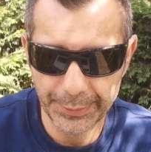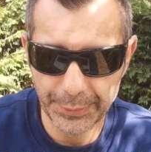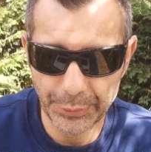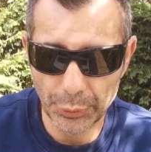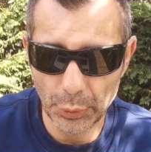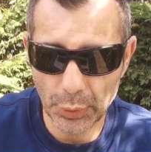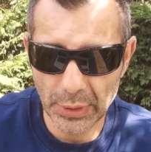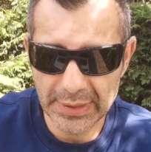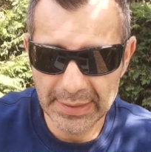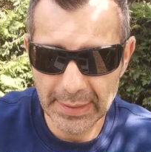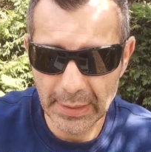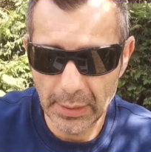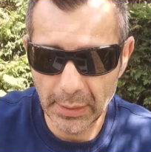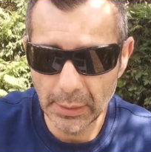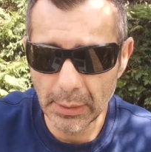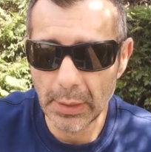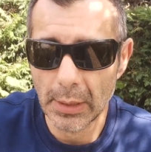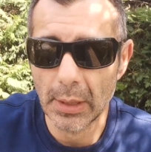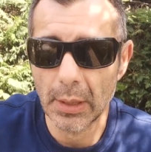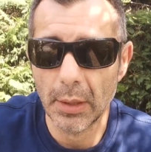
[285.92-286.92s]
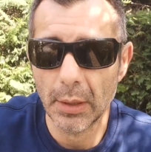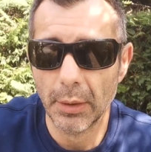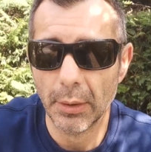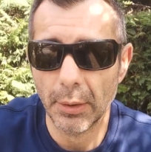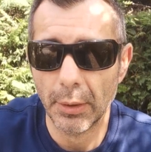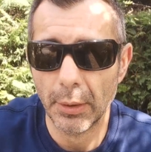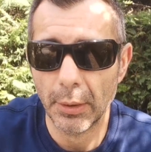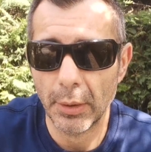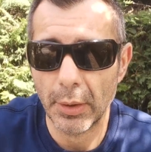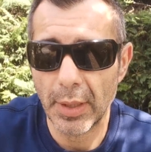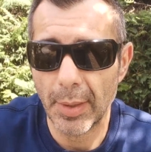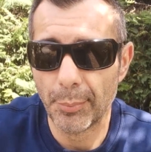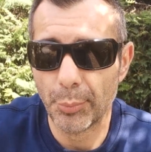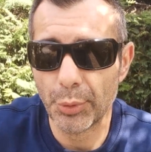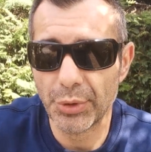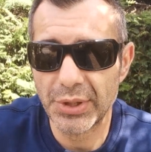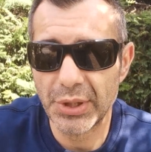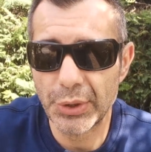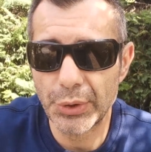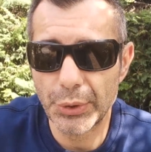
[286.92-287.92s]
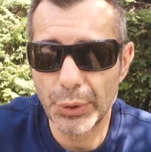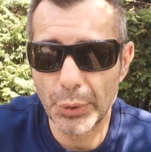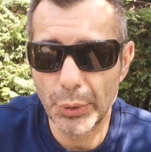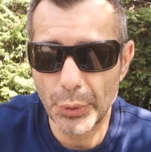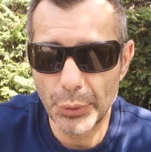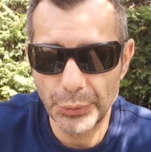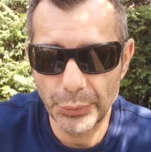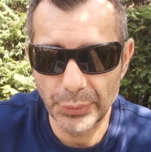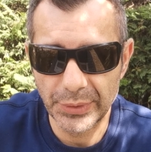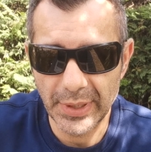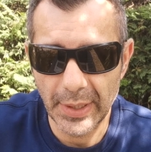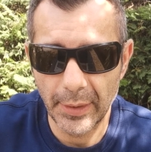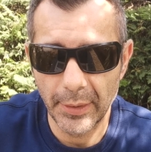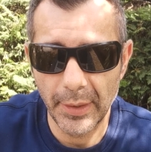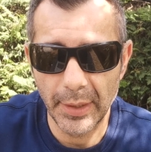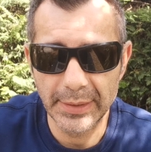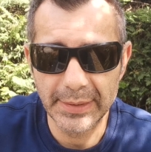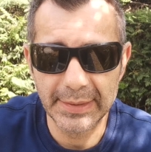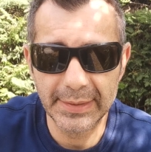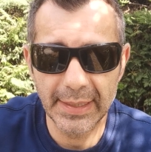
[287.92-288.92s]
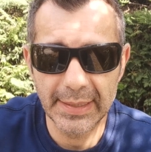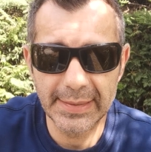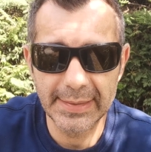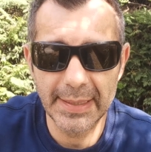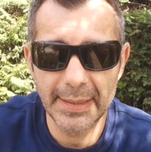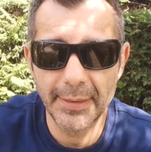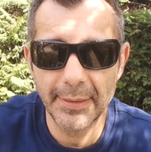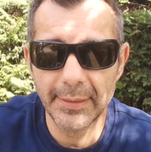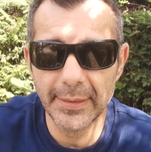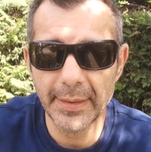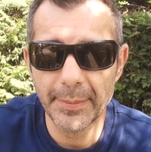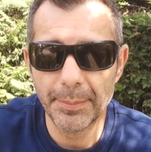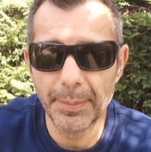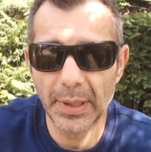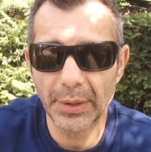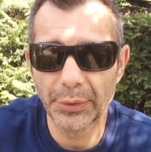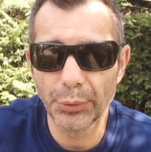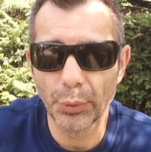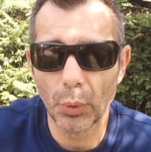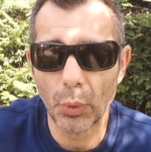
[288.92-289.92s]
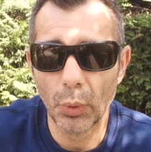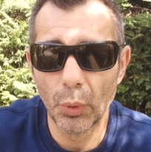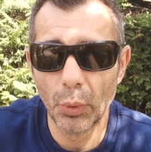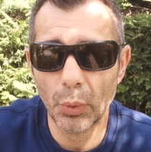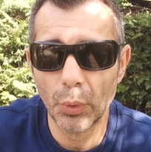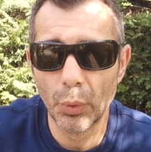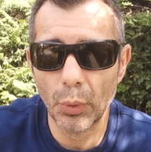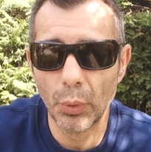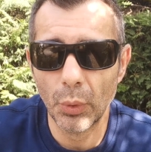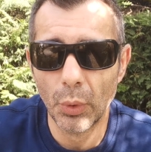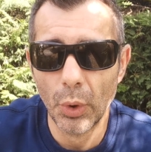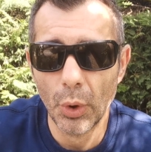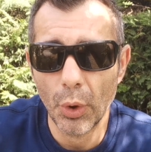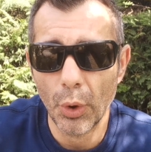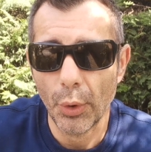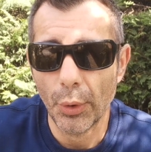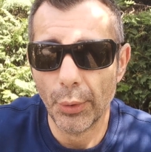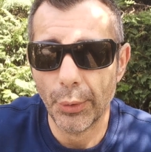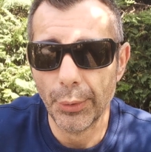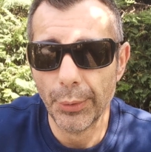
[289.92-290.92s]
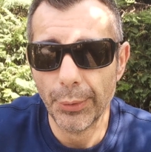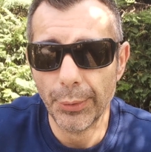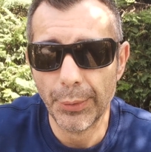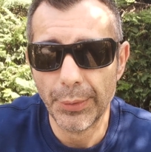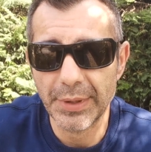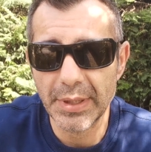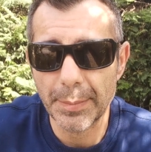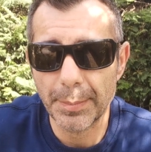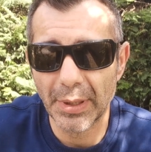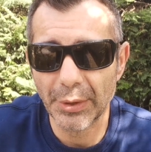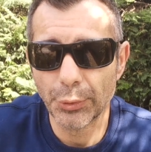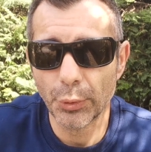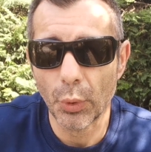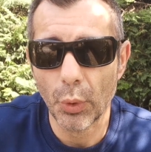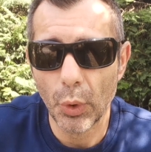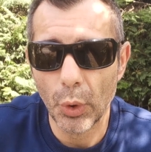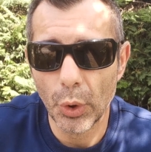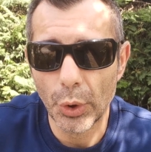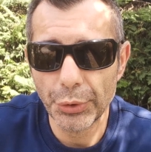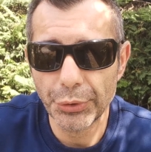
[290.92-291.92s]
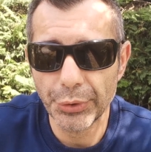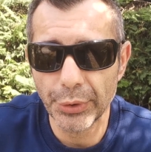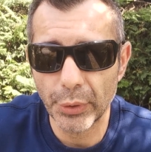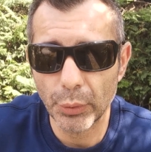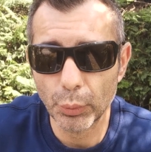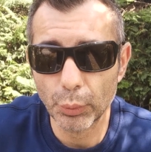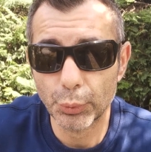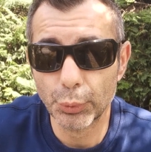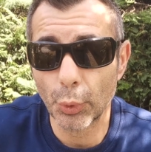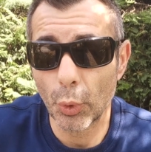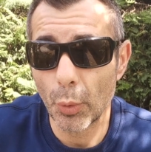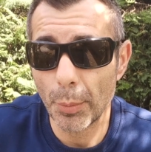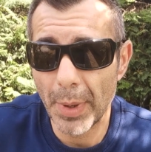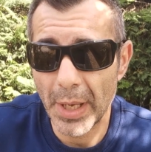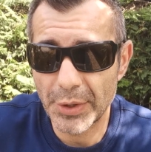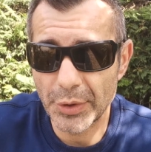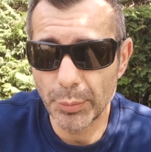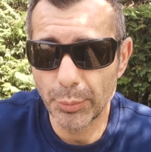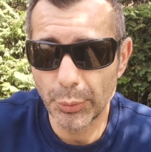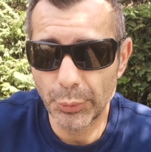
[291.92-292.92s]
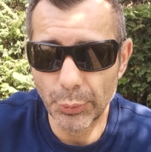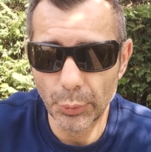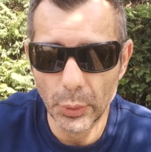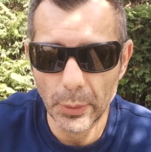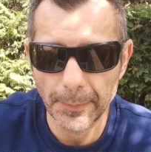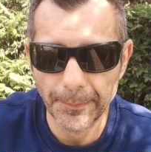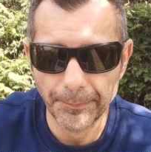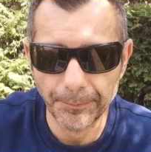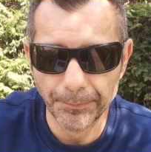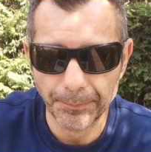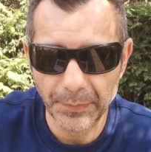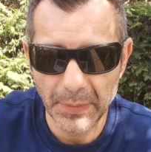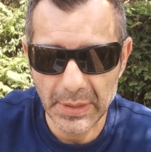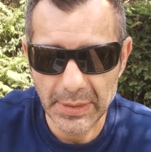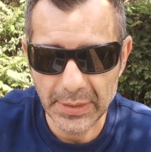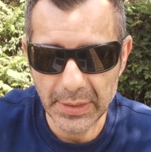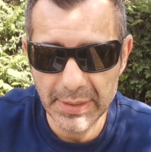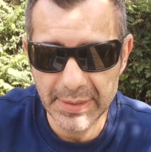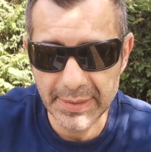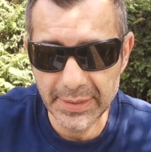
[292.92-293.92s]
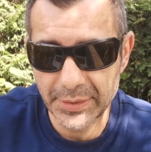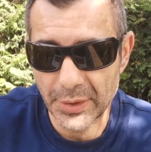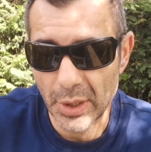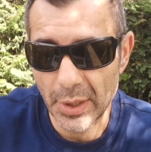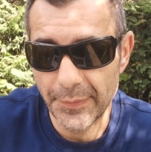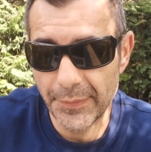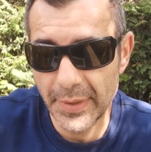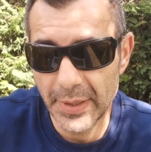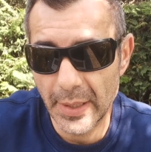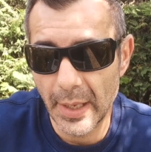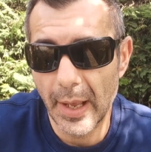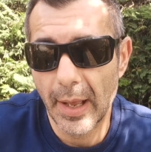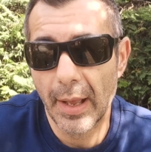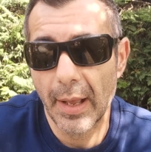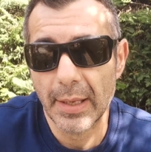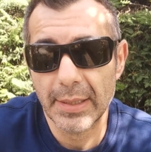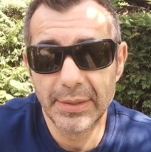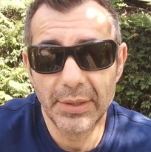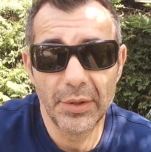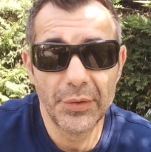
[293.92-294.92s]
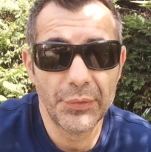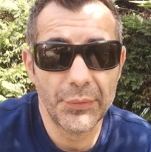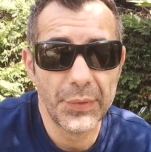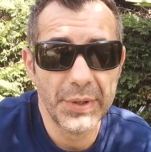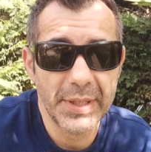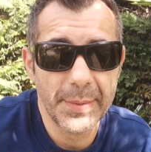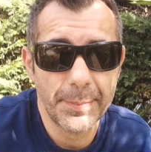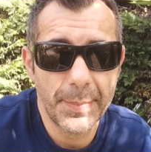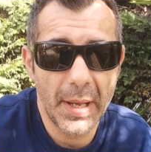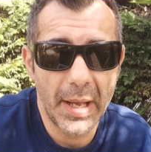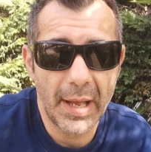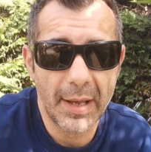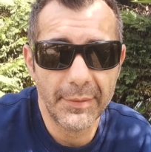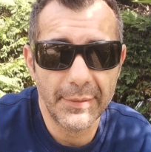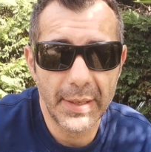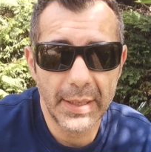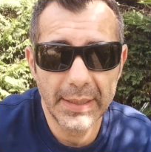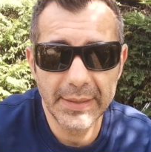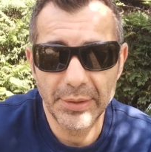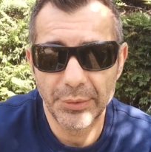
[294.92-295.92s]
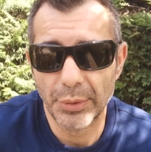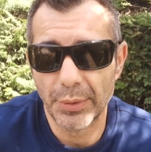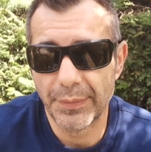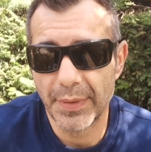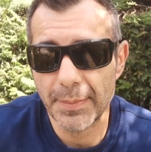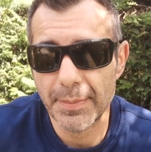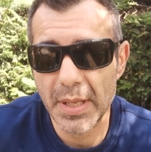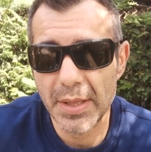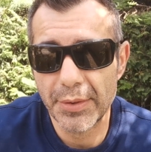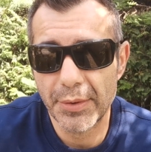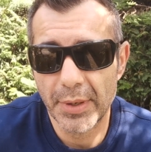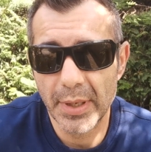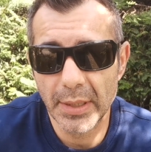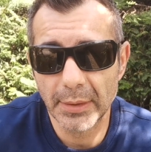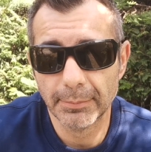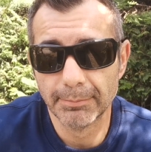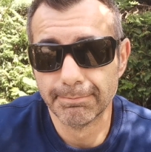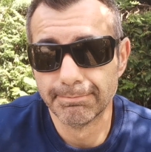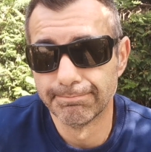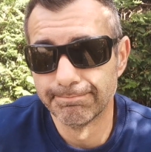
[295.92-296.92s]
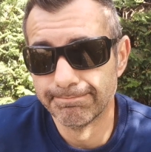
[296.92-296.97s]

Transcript: euh, donc ça, euh, la position sur ta race, si ta selle n'est pas trop euh, n'est pas trop haute ou trop basse plutôt, ce qui ça te le fait, ça te faisait pas avant, ça te le fait maintenant.